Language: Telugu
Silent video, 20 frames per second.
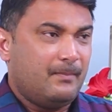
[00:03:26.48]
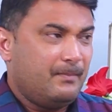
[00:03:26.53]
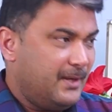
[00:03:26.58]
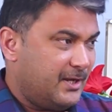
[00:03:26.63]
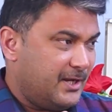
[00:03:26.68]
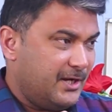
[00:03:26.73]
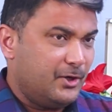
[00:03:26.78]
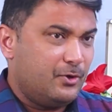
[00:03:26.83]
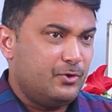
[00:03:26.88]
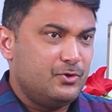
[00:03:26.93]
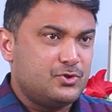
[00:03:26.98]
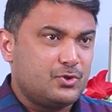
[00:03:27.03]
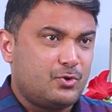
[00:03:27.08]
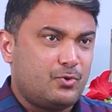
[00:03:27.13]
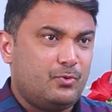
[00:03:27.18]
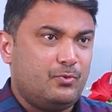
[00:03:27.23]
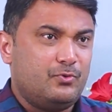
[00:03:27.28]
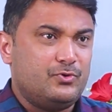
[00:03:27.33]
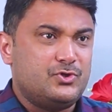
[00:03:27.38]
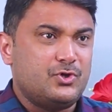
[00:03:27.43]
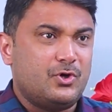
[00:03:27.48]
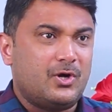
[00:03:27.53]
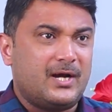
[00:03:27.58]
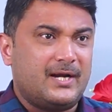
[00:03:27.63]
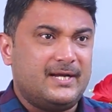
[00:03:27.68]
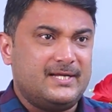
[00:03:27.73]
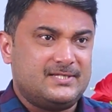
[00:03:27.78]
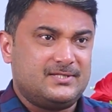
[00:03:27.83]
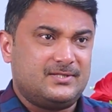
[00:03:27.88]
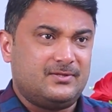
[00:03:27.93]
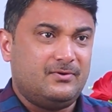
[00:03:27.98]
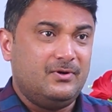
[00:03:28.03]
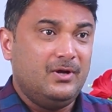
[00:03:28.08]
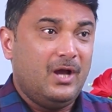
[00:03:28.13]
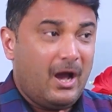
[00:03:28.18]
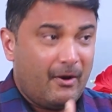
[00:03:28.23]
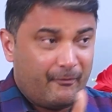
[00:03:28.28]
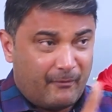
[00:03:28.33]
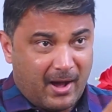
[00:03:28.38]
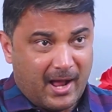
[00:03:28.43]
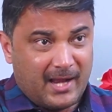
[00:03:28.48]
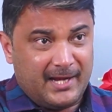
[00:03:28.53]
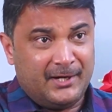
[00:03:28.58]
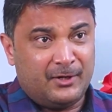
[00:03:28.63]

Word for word: మీకు ఇంటి నుంచి ఒక ఉద్యోగాన్ని ఇస్తాం వాళ్ళ